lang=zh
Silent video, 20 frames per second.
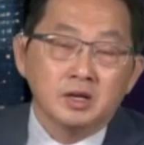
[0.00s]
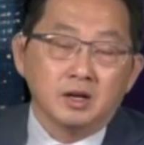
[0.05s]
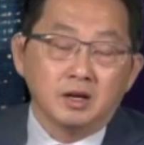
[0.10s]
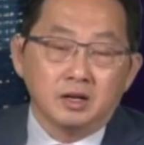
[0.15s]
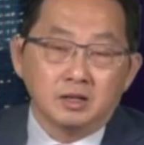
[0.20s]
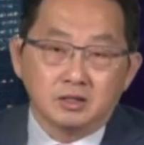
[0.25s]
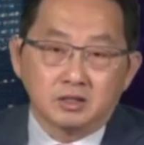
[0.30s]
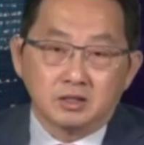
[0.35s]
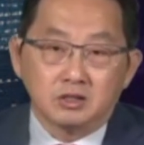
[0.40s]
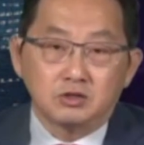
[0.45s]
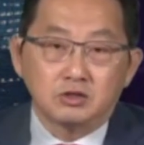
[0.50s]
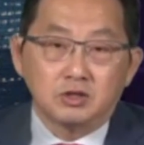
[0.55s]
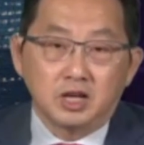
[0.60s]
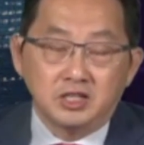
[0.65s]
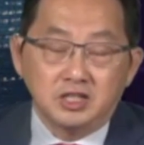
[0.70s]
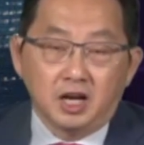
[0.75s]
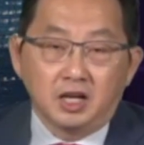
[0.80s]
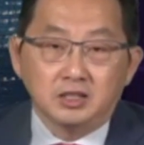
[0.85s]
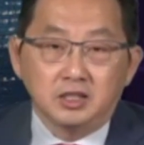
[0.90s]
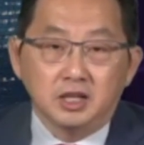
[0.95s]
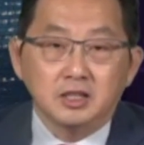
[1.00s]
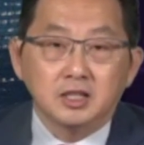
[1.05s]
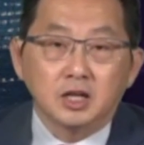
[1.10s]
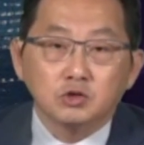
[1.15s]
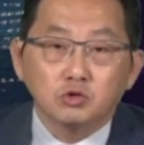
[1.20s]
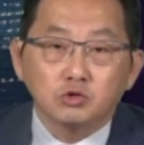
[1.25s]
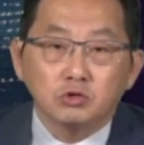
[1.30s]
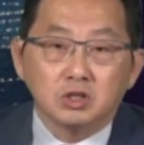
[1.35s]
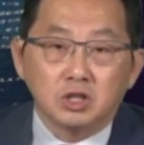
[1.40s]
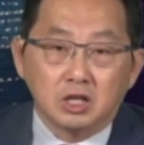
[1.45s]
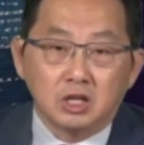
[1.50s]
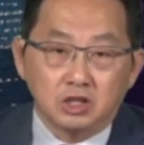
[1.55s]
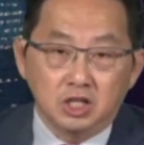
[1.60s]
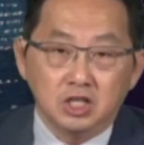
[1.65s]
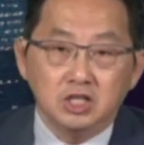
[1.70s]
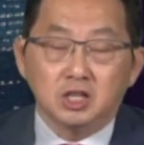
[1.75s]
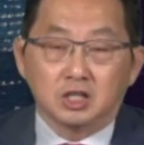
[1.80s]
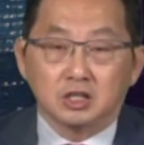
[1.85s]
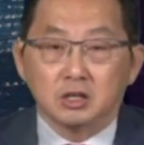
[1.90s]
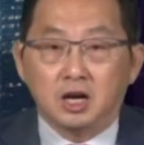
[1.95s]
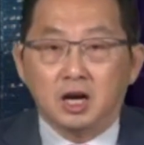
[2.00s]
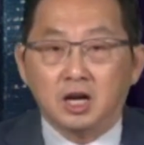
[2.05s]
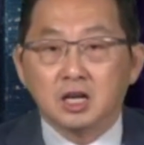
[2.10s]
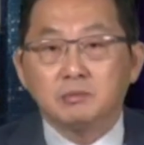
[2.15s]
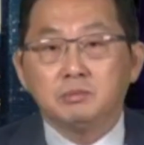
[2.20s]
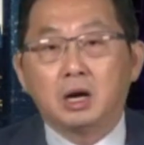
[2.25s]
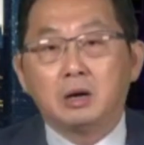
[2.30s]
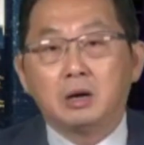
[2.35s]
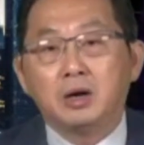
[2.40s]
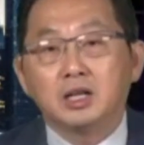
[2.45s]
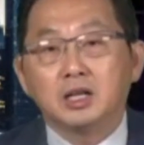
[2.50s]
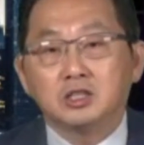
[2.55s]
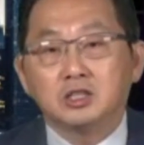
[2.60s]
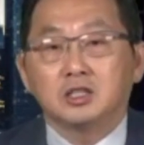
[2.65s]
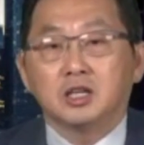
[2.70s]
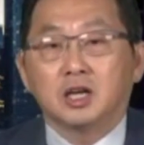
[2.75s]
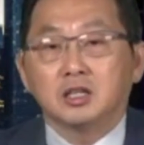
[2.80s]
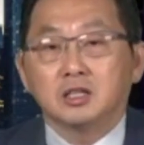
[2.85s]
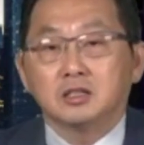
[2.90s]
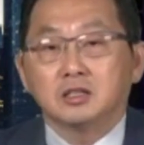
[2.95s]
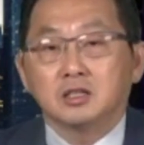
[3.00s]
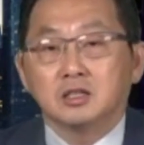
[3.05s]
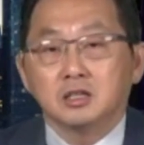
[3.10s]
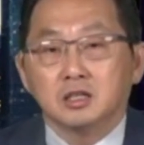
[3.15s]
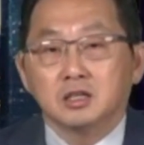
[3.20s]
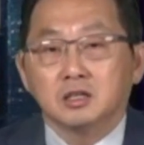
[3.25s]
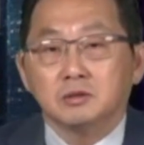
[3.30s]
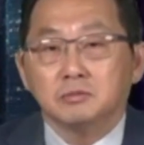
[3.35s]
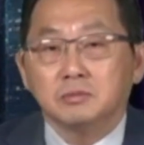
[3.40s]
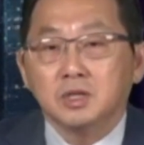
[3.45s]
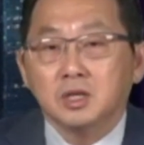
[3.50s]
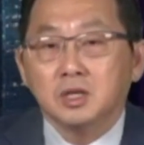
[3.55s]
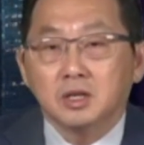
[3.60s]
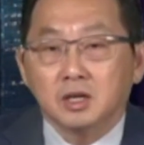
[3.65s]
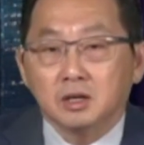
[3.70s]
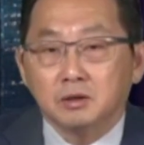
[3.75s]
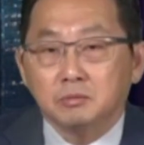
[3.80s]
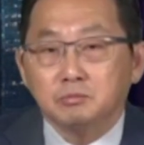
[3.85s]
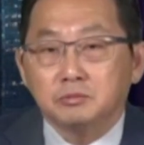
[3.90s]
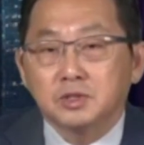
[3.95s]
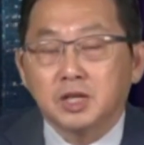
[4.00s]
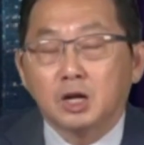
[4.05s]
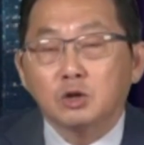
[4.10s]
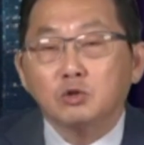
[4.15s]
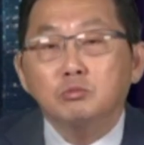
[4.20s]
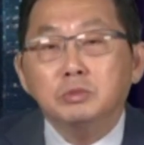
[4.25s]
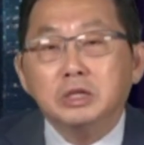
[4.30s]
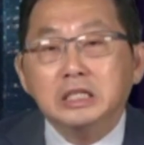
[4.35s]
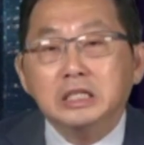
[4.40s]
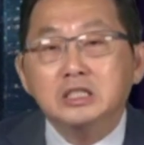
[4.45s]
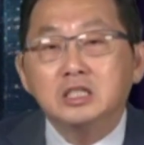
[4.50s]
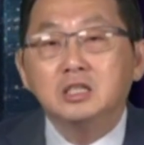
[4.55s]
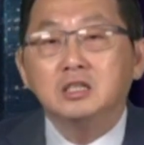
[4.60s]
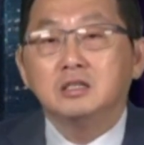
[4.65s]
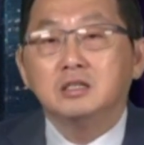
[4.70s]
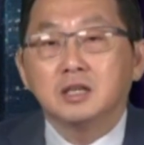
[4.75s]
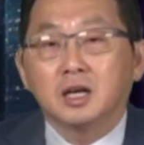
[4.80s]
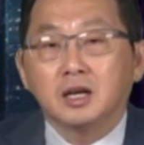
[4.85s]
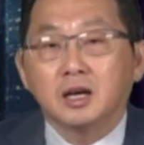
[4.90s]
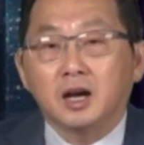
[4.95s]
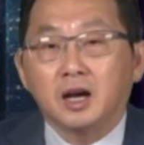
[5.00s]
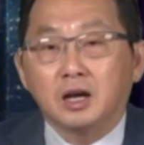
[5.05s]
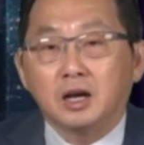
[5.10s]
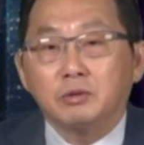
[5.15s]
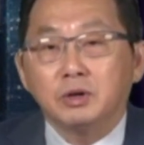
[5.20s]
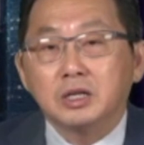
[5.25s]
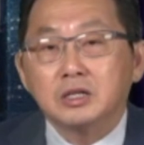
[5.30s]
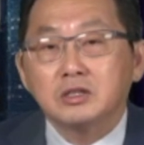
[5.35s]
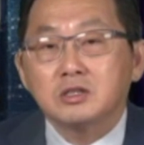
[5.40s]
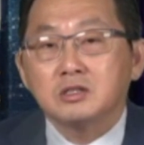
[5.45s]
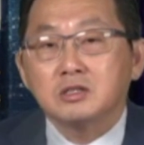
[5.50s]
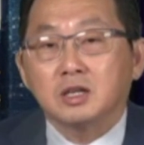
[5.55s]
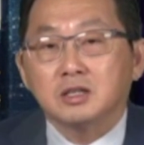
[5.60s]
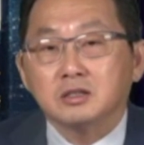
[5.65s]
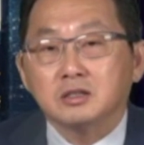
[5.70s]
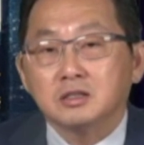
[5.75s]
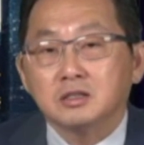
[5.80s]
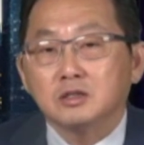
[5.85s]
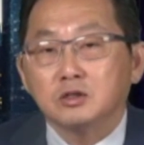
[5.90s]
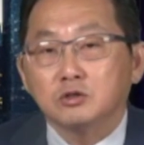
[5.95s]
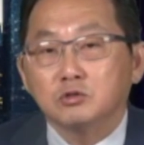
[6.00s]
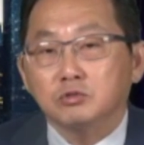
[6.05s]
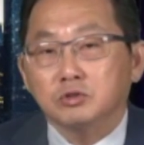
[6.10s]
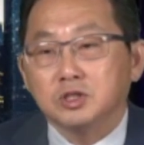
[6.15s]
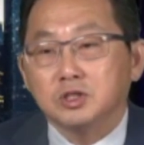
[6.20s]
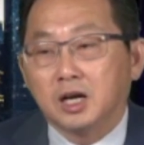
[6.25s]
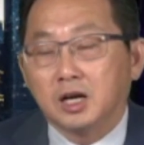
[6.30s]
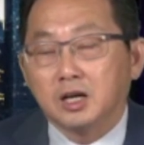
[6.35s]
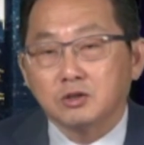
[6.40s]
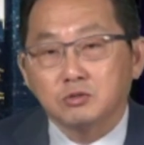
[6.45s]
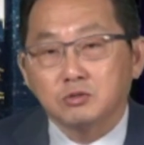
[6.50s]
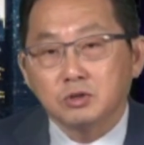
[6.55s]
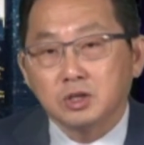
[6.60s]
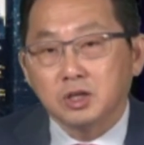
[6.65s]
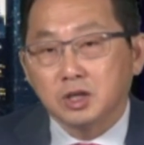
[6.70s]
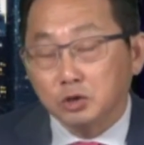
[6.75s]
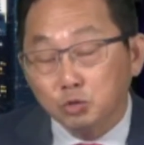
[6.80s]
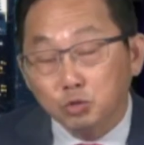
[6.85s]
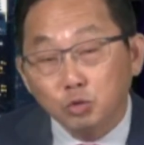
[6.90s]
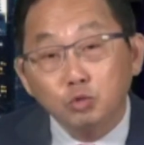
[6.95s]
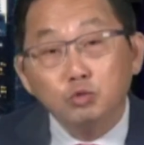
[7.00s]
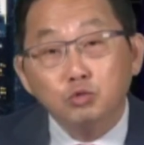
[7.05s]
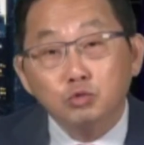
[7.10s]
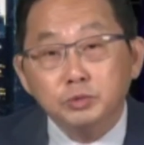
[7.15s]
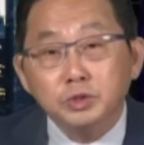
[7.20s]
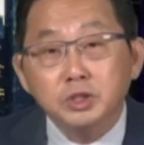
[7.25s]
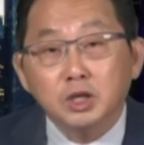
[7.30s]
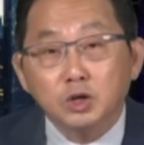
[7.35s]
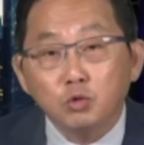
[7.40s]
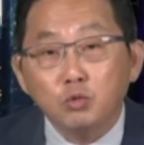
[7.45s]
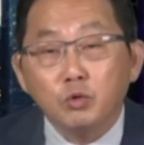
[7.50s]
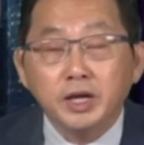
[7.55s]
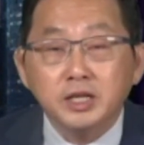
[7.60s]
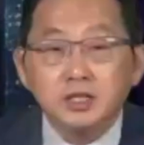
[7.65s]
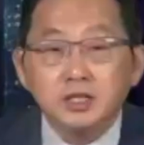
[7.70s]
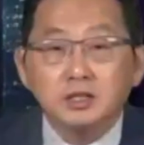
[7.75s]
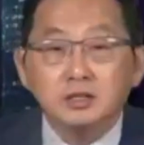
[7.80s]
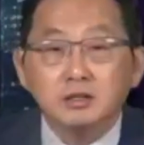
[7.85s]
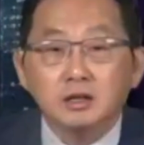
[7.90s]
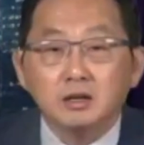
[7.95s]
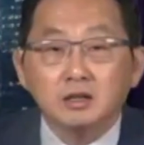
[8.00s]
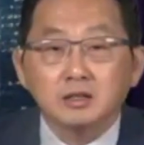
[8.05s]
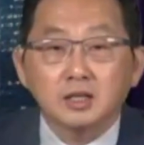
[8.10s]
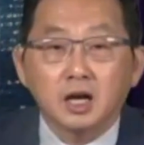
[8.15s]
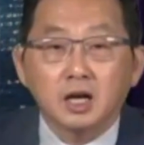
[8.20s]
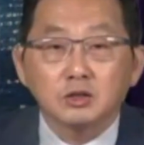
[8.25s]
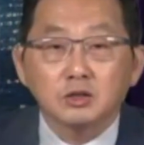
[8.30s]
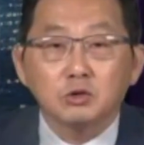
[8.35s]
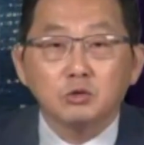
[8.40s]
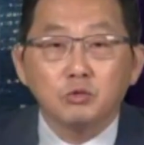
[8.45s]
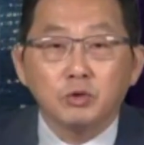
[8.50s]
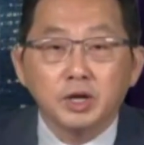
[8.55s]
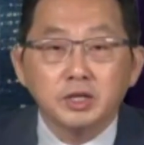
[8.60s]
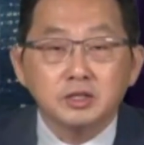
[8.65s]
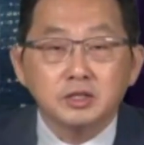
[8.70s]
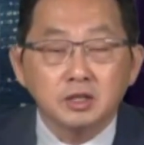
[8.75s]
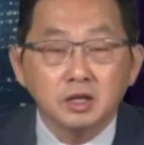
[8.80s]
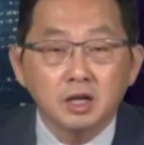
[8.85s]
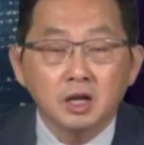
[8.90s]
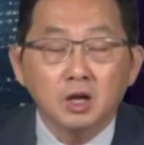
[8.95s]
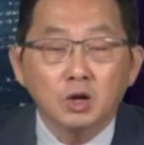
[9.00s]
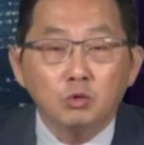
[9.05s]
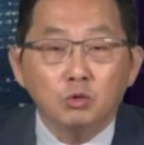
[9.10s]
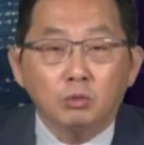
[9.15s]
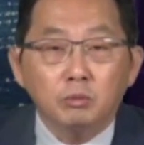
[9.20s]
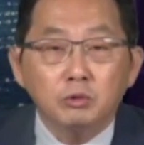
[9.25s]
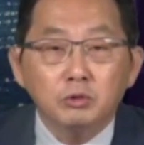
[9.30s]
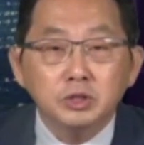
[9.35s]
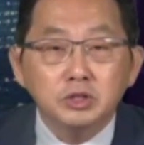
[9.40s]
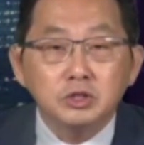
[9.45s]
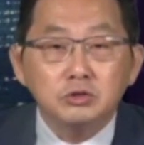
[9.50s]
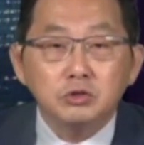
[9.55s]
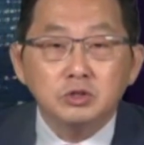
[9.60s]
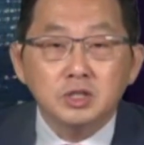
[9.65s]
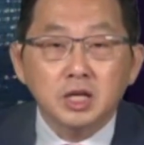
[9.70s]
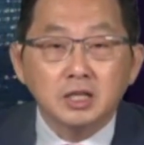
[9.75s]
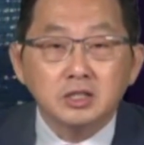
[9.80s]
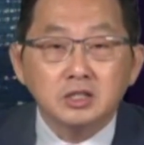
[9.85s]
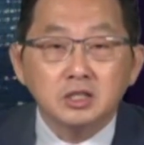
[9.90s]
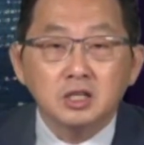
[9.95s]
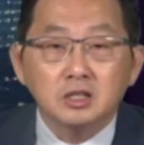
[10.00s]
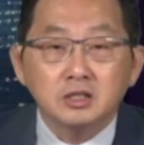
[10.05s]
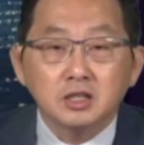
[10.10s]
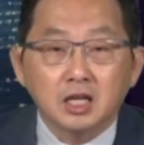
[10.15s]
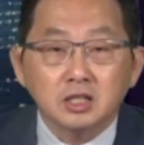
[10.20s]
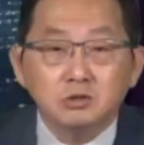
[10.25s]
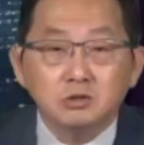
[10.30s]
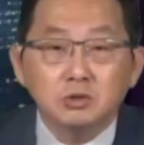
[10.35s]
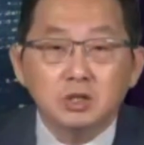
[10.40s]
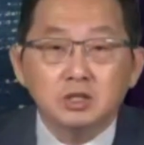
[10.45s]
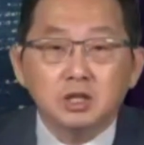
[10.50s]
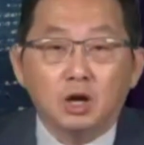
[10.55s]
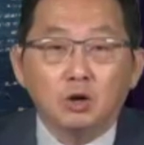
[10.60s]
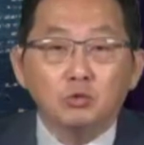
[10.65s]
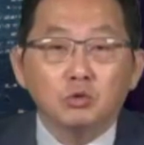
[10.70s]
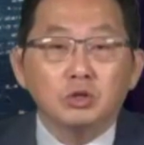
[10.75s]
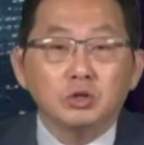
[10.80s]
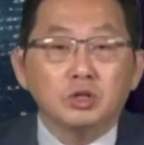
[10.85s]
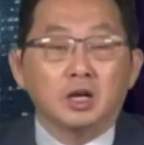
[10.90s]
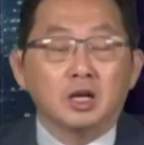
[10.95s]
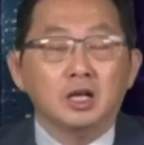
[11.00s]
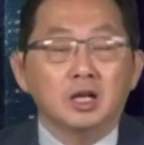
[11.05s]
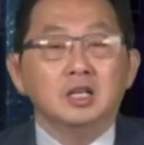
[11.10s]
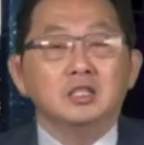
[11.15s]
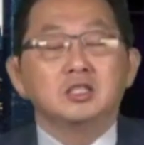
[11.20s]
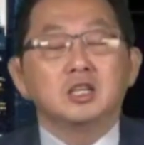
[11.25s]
啊，持续在下跌当中，也影响了阿里巴巴其他的这个，嗯，大陆名气在海外的市场的这个股价，所以很多股民很关心啊，大家都很关心，我们会继续在今天大新闻来讨论了。